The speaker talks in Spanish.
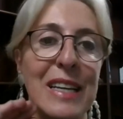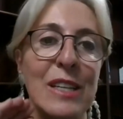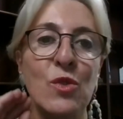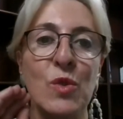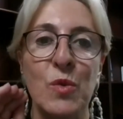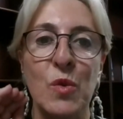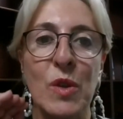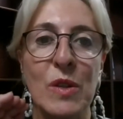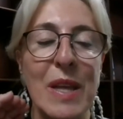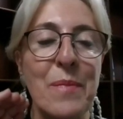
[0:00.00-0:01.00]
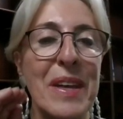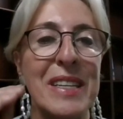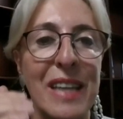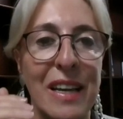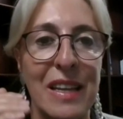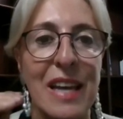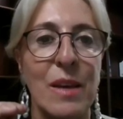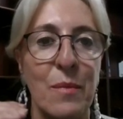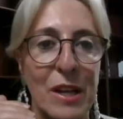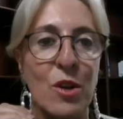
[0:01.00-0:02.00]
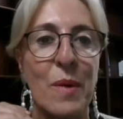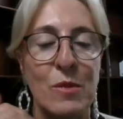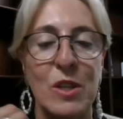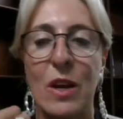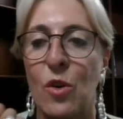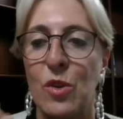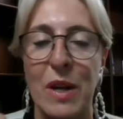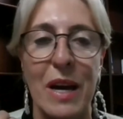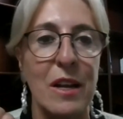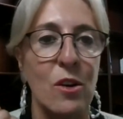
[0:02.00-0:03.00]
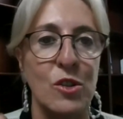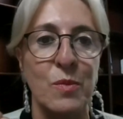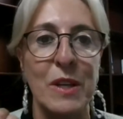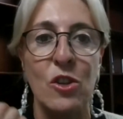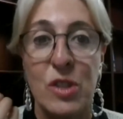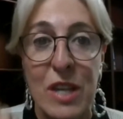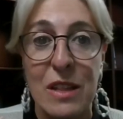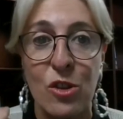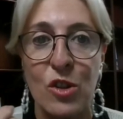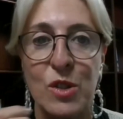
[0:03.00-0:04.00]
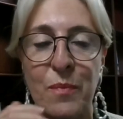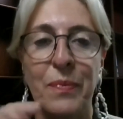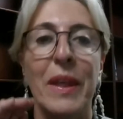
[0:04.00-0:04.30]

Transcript: que es un tema de sequedad que más lo vamos a encontrar en los vinos tintos